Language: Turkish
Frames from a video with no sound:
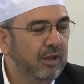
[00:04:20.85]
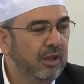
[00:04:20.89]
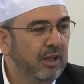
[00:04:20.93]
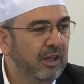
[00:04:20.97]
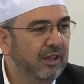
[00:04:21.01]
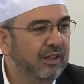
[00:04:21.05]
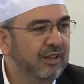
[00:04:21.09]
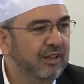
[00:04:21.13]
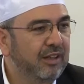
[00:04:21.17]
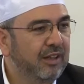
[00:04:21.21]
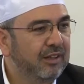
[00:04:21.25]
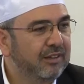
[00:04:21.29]

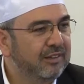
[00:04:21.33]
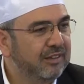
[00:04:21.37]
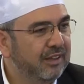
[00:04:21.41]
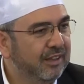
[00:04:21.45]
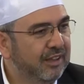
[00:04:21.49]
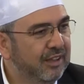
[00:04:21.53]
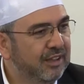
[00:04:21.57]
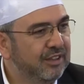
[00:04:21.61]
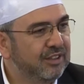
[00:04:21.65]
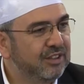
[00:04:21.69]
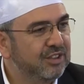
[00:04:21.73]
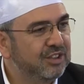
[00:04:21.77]
Hakikatte
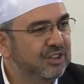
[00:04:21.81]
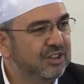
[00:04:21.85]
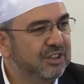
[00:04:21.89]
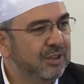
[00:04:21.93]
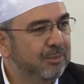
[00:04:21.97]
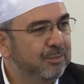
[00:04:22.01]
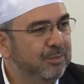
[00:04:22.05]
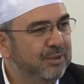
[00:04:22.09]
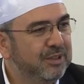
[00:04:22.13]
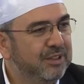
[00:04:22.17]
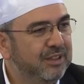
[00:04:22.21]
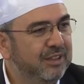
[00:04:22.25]
kendi
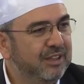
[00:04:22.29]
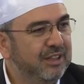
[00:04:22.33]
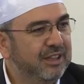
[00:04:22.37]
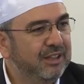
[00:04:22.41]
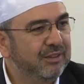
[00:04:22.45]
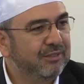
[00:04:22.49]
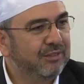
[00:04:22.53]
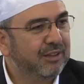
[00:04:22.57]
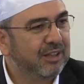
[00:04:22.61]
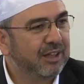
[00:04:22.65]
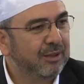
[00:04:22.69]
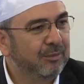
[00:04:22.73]
içinde bir
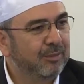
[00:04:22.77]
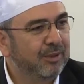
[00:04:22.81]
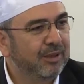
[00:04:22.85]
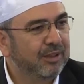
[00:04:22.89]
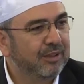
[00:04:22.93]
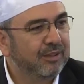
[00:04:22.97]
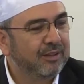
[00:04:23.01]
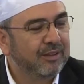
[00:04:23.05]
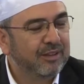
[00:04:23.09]
diriliği var ama